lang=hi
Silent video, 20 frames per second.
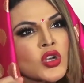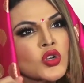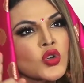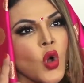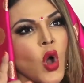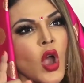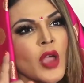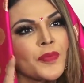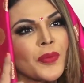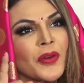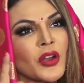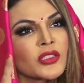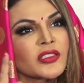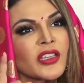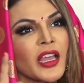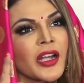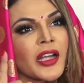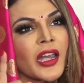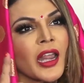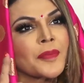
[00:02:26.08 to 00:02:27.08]
कोई
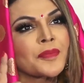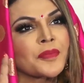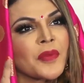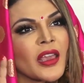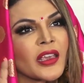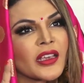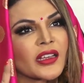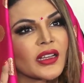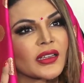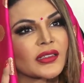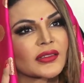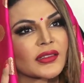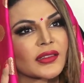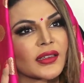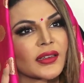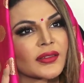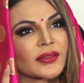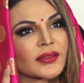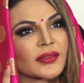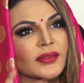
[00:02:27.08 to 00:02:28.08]
प्रोड्यूसर रेप नहीं
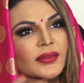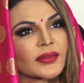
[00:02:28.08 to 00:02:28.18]
करता